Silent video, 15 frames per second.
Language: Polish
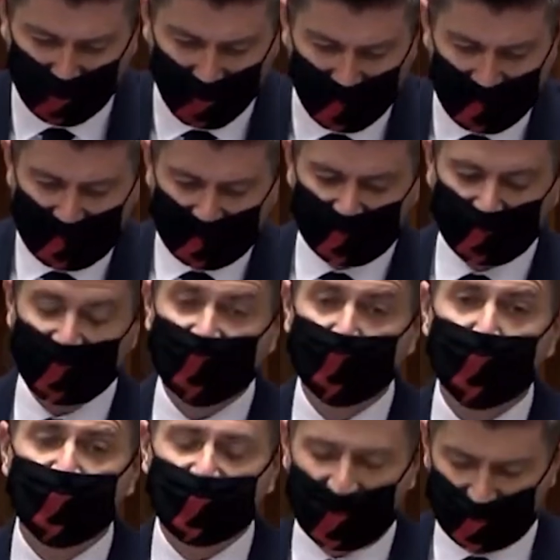że
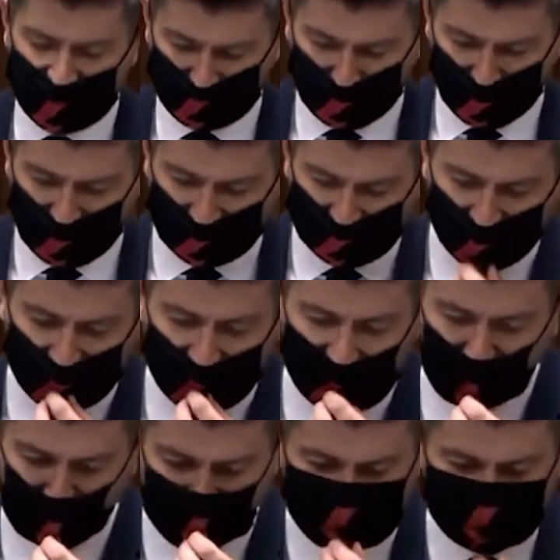zmuszanie Polek do
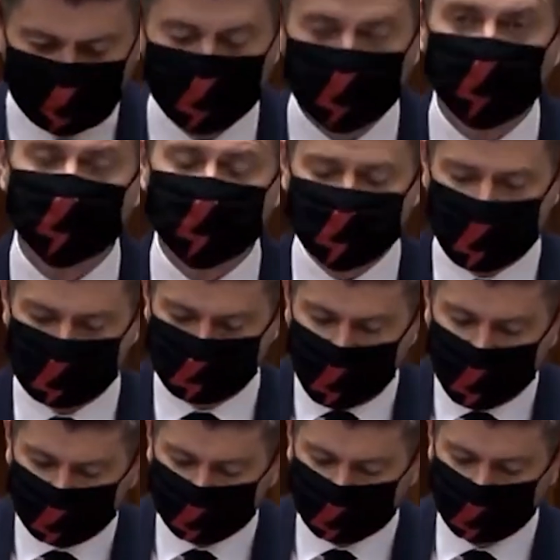heroizmu i rodzenia
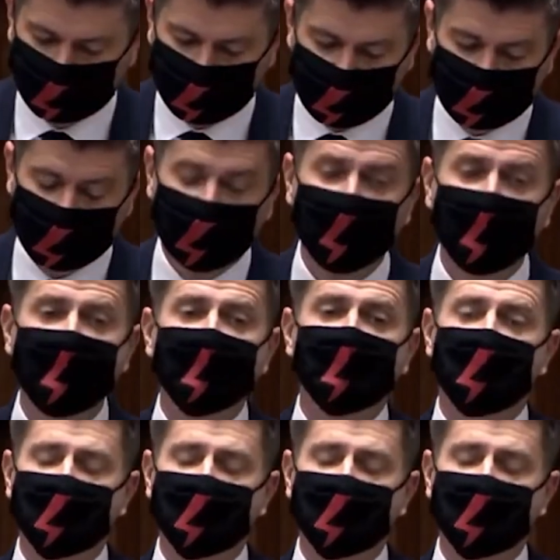martwych dzieci jest